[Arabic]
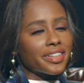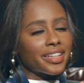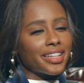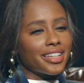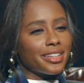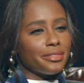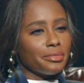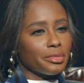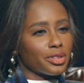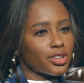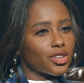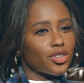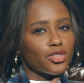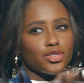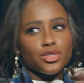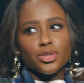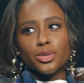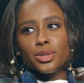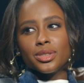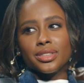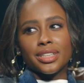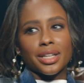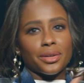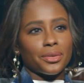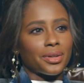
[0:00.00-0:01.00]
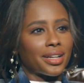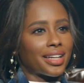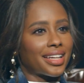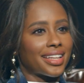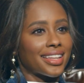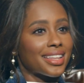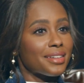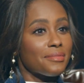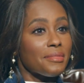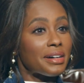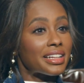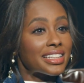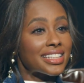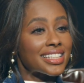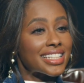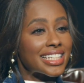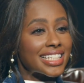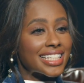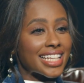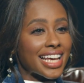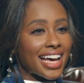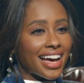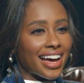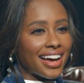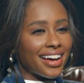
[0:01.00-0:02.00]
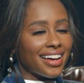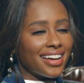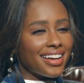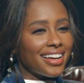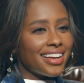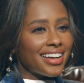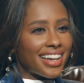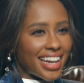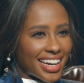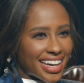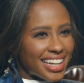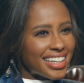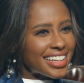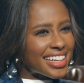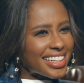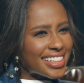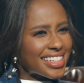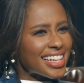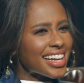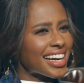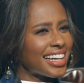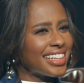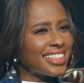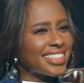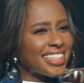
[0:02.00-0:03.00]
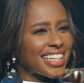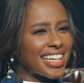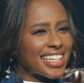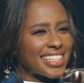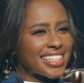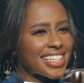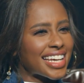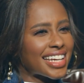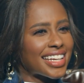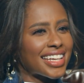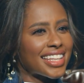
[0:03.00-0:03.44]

اللي من طفولتك ولا كذا ما تنساها؟ لان احنا ترى عندنا شيء